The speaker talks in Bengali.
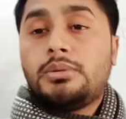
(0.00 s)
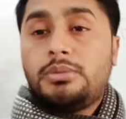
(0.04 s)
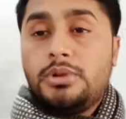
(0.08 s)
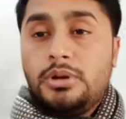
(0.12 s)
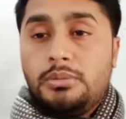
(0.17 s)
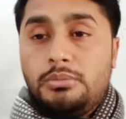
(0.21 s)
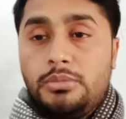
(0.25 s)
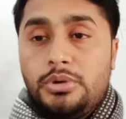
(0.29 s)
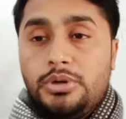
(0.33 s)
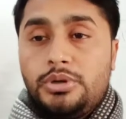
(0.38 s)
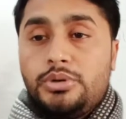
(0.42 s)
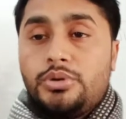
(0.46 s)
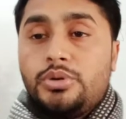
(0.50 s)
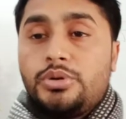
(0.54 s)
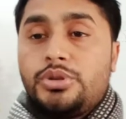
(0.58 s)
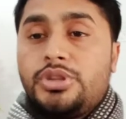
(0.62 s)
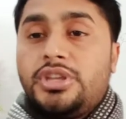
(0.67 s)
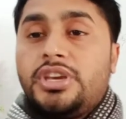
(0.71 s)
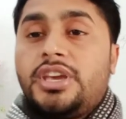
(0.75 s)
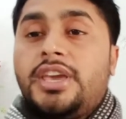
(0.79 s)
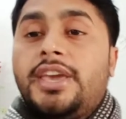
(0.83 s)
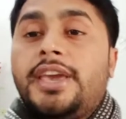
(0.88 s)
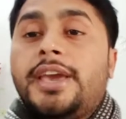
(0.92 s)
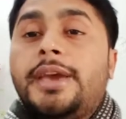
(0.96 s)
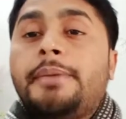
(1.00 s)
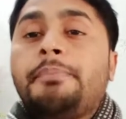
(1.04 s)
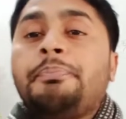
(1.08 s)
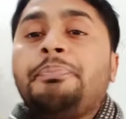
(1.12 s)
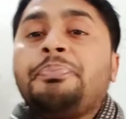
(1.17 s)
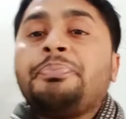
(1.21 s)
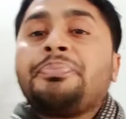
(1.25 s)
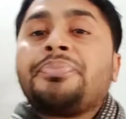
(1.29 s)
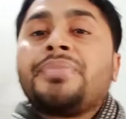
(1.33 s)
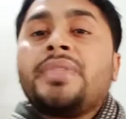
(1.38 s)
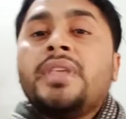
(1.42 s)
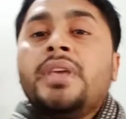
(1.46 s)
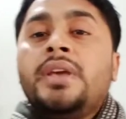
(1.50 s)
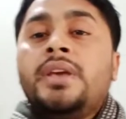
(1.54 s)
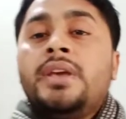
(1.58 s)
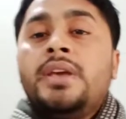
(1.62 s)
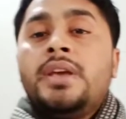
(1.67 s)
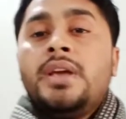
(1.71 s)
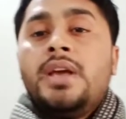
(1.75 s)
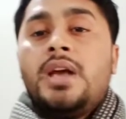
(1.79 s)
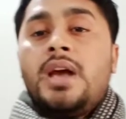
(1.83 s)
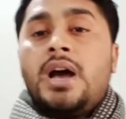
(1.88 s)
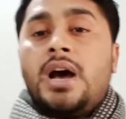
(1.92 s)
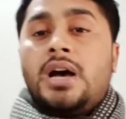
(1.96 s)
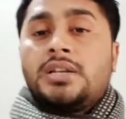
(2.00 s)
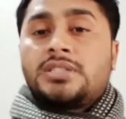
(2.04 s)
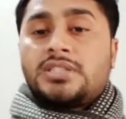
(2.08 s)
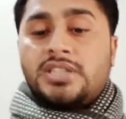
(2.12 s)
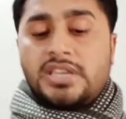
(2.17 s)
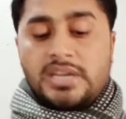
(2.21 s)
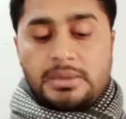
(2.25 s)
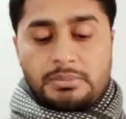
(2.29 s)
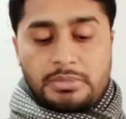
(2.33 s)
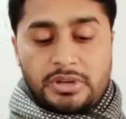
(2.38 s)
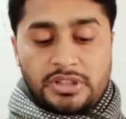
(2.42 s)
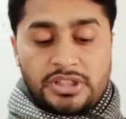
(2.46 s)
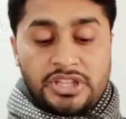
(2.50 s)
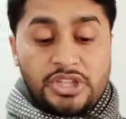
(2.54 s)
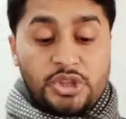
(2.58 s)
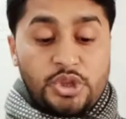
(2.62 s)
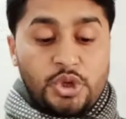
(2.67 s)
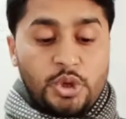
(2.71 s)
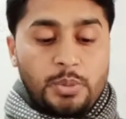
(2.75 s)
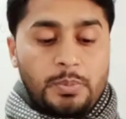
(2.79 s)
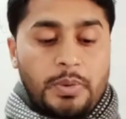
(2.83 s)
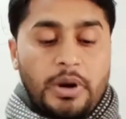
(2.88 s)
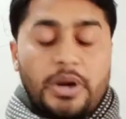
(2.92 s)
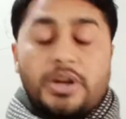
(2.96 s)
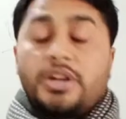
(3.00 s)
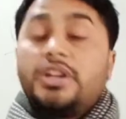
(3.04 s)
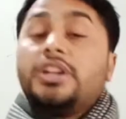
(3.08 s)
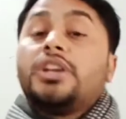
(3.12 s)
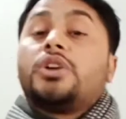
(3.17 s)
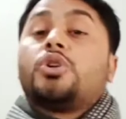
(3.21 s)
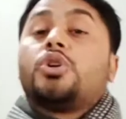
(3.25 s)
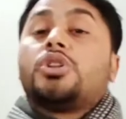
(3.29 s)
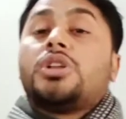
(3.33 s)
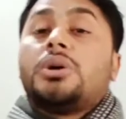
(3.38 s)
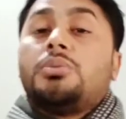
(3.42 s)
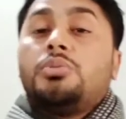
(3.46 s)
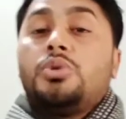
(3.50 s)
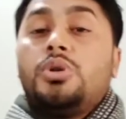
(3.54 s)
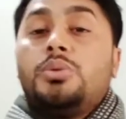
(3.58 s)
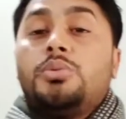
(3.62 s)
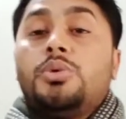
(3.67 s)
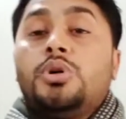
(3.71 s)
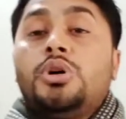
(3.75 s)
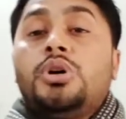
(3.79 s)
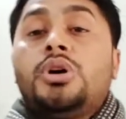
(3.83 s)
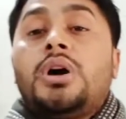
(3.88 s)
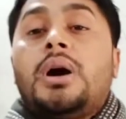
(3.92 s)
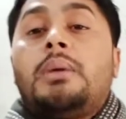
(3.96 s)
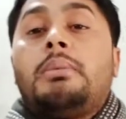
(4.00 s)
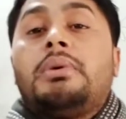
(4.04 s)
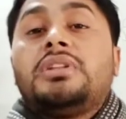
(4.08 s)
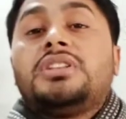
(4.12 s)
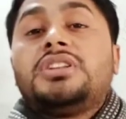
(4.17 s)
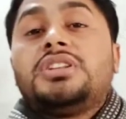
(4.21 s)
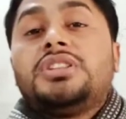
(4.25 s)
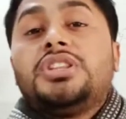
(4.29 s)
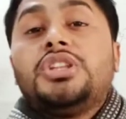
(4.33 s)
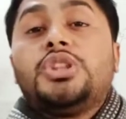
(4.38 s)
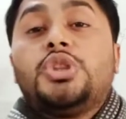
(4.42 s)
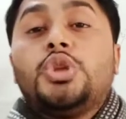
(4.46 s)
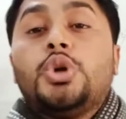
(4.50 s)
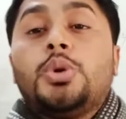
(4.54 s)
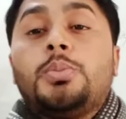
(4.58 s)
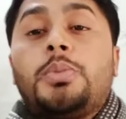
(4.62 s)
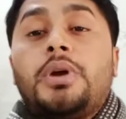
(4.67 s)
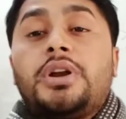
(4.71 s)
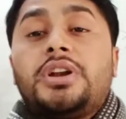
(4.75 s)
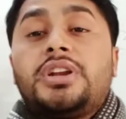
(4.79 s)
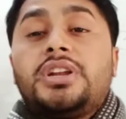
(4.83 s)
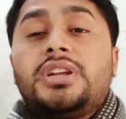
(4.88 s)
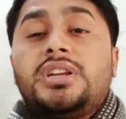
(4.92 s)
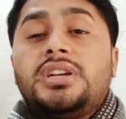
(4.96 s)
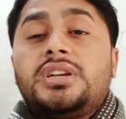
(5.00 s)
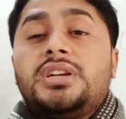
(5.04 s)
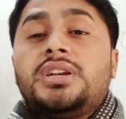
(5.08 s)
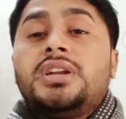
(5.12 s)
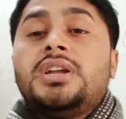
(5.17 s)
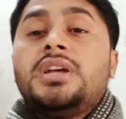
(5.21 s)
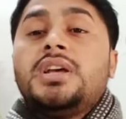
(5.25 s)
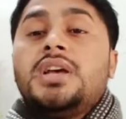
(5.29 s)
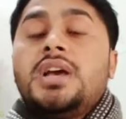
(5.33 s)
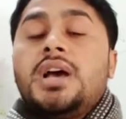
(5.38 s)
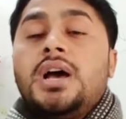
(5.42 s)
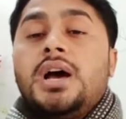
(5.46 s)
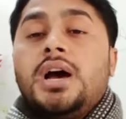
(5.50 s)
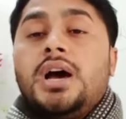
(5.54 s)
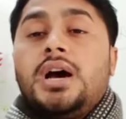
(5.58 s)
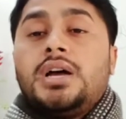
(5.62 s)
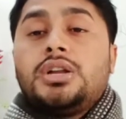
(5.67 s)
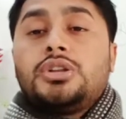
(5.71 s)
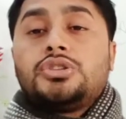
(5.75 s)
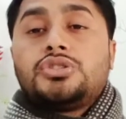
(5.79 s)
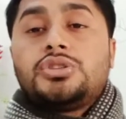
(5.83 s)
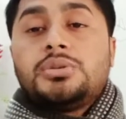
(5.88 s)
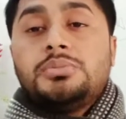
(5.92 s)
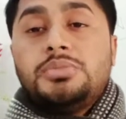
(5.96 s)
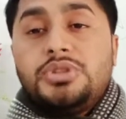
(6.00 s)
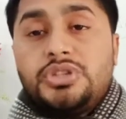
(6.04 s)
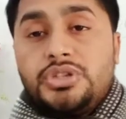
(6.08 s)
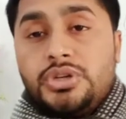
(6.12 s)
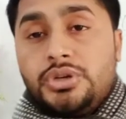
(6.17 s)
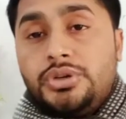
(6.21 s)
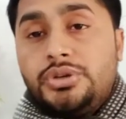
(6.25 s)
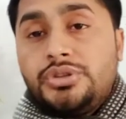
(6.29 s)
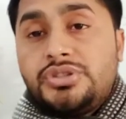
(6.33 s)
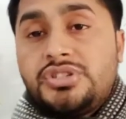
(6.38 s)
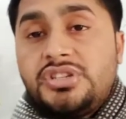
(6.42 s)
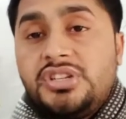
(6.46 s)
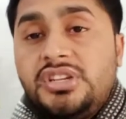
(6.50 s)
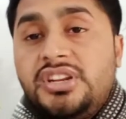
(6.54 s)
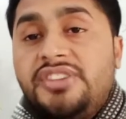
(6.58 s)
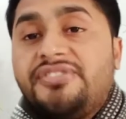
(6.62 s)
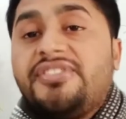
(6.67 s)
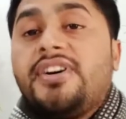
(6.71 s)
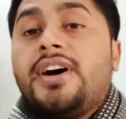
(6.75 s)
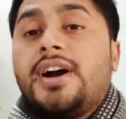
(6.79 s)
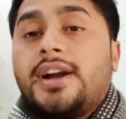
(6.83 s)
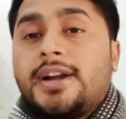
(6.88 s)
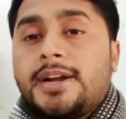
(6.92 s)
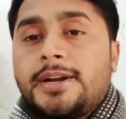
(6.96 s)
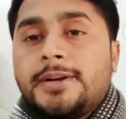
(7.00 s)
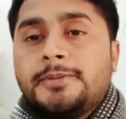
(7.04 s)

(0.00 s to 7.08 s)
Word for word: অবলম্বন করতে গিয়ে আজকে আমরা দ্বিতীয় পাঠ নিয়ে কথা বলবো আমাদের দ্বিতীয় পাঠের আলোচ্য বিষয় হচ্ছে নিফাক